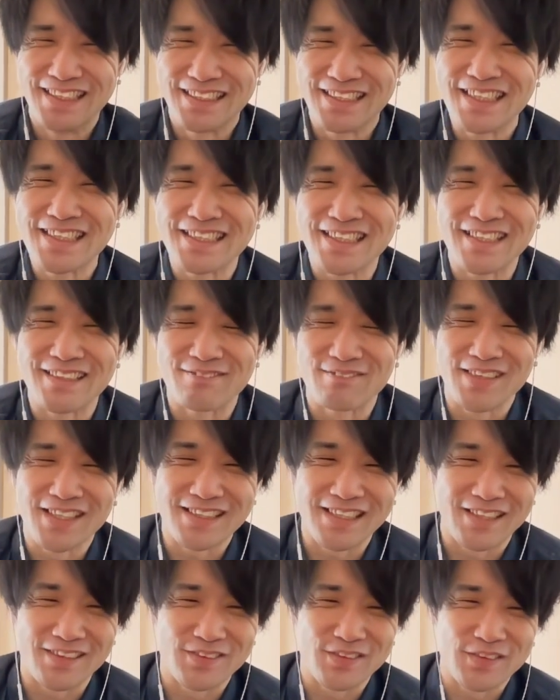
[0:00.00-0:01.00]
ぜひぜひ皆
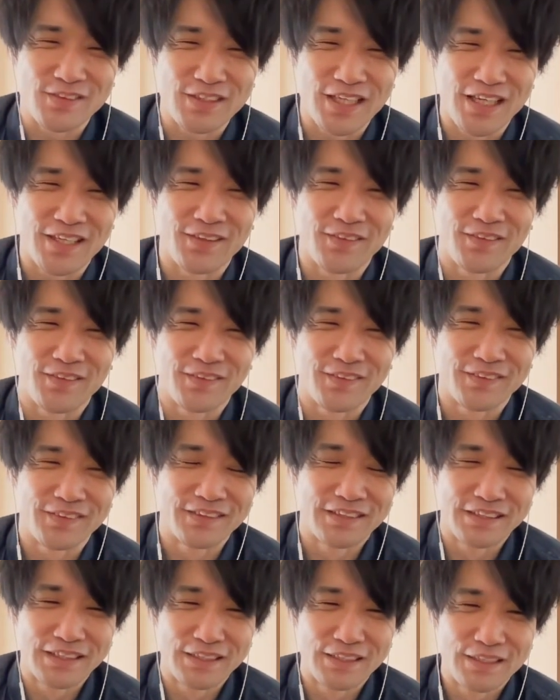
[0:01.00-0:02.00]
さん、あの、
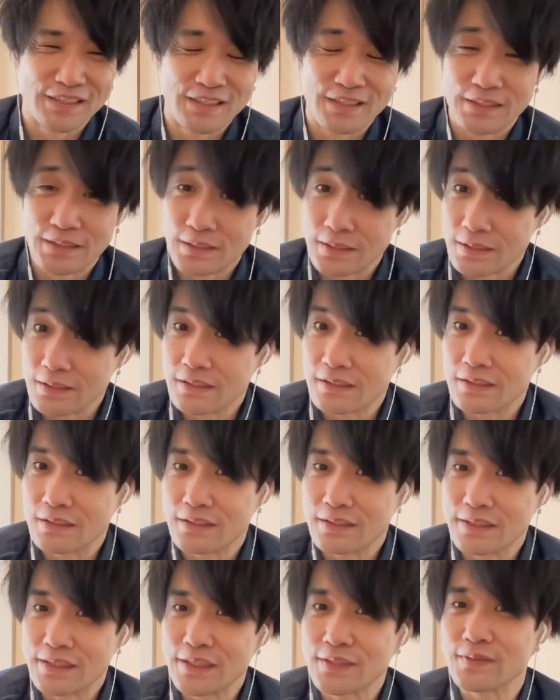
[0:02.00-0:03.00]

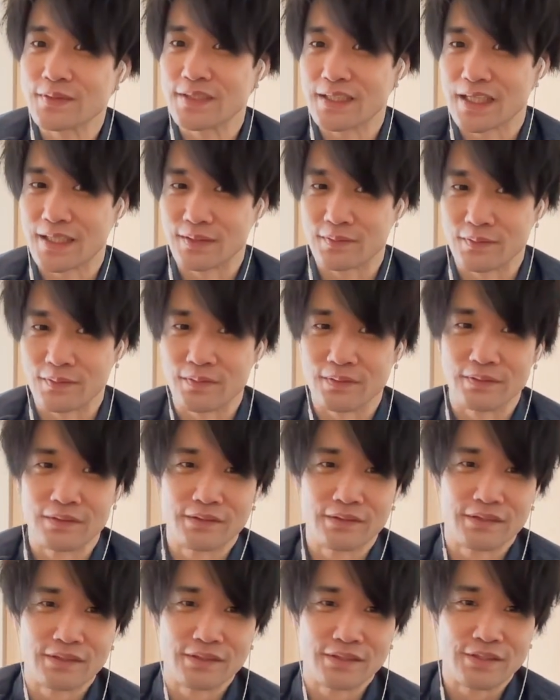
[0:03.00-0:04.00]
ニノさんの
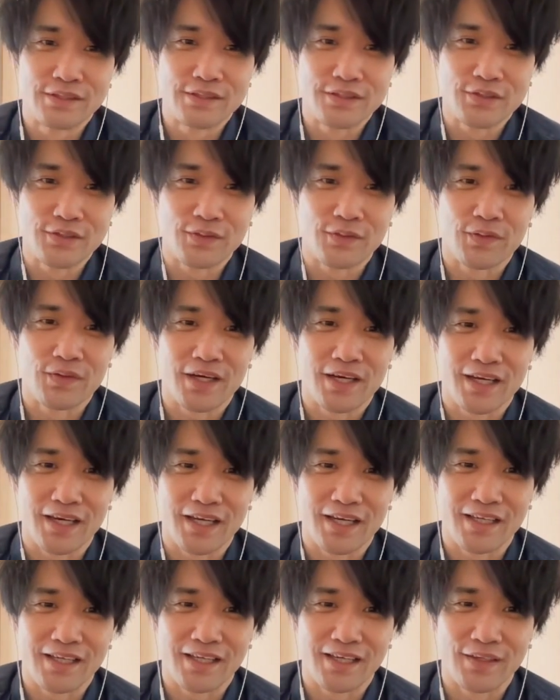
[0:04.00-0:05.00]
称号か
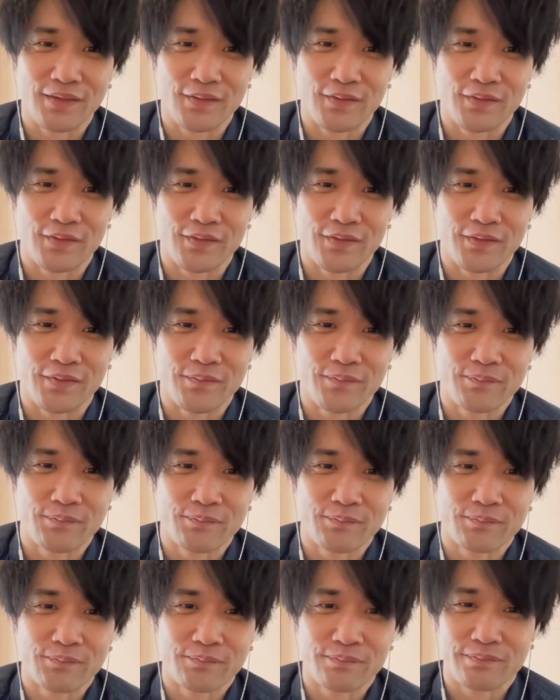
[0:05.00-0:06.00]
ら、あの
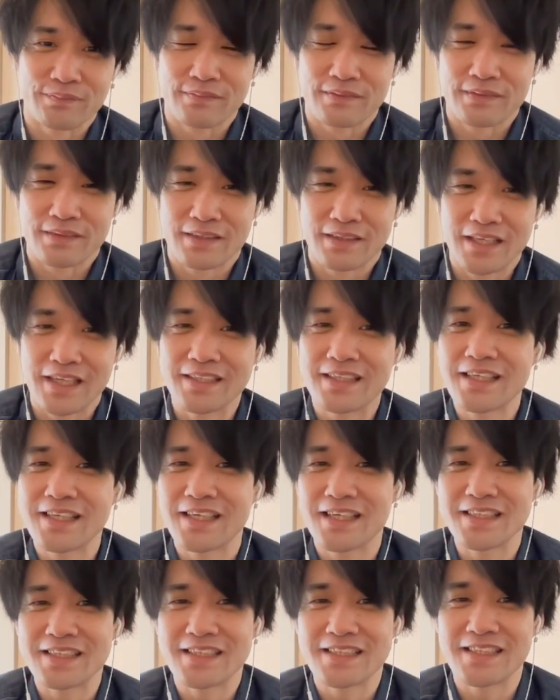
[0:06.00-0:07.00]
だんだん
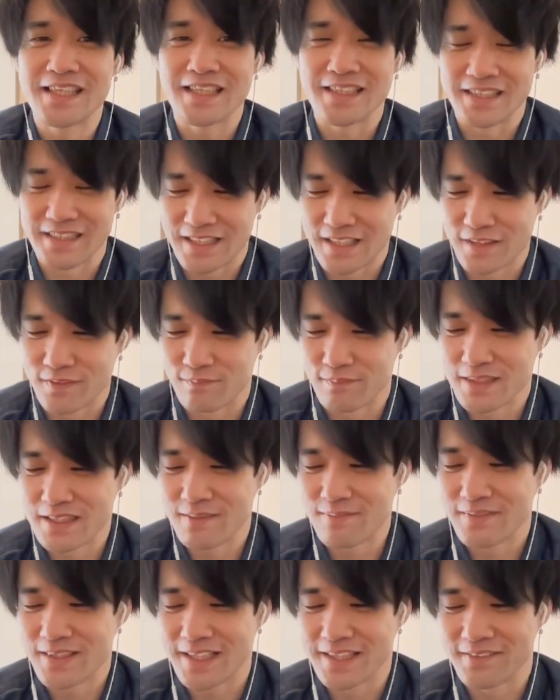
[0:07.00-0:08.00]
ガチ勢に目覚
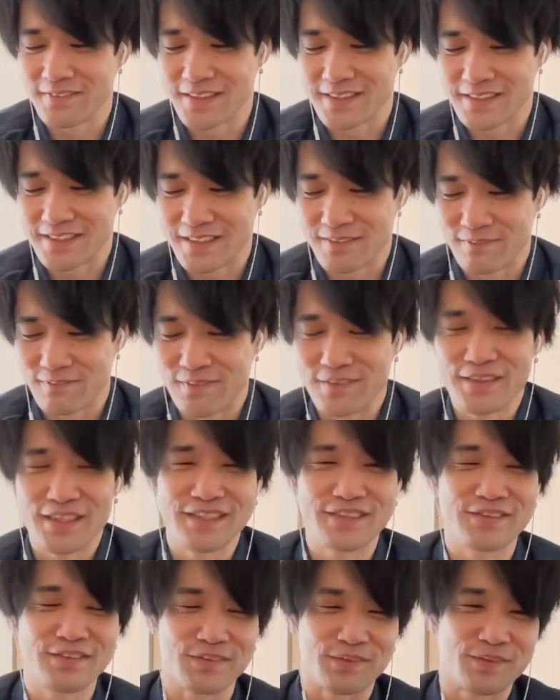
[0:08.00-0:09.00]
めないでください。僕は
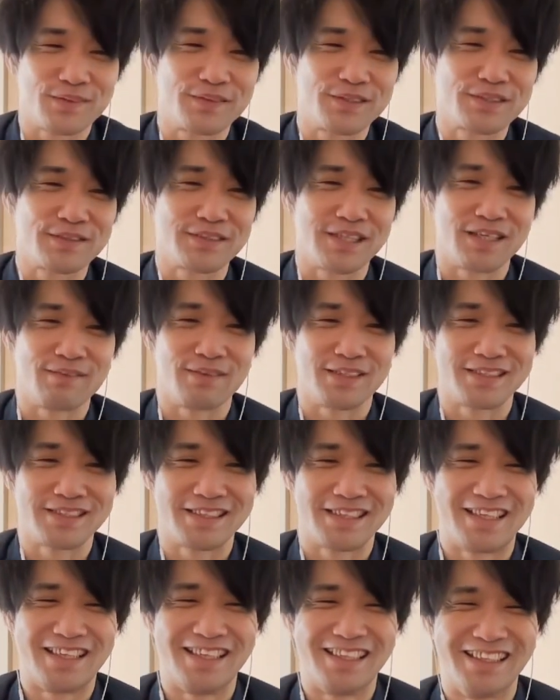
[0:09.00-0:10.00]
ちょっと苦しくなります。
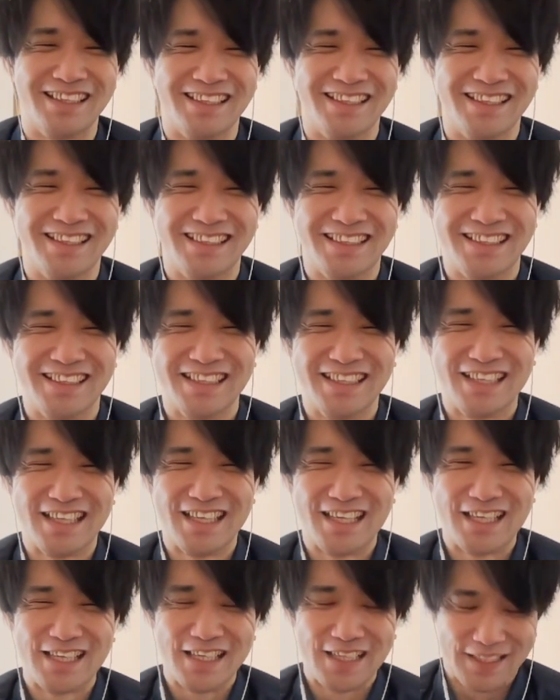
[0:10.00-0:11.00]

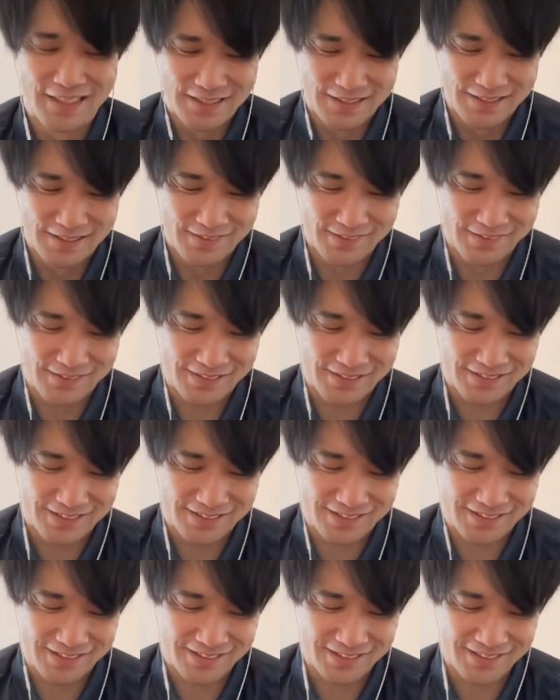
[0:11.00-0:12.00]
よ
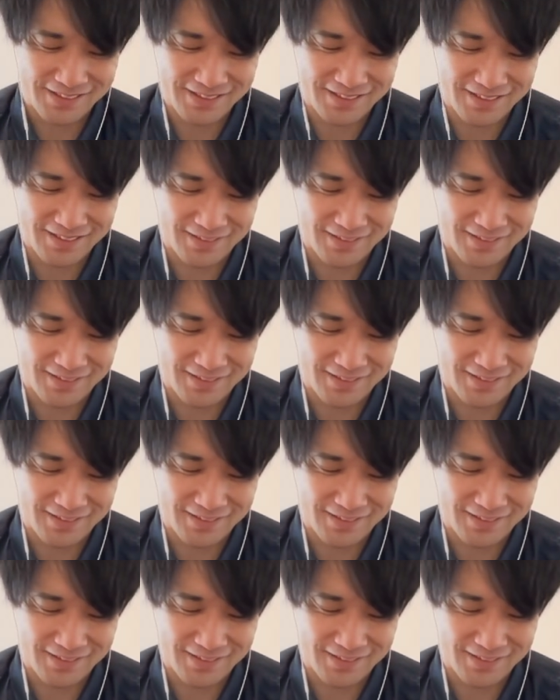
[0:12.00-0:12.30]
し、はいはい。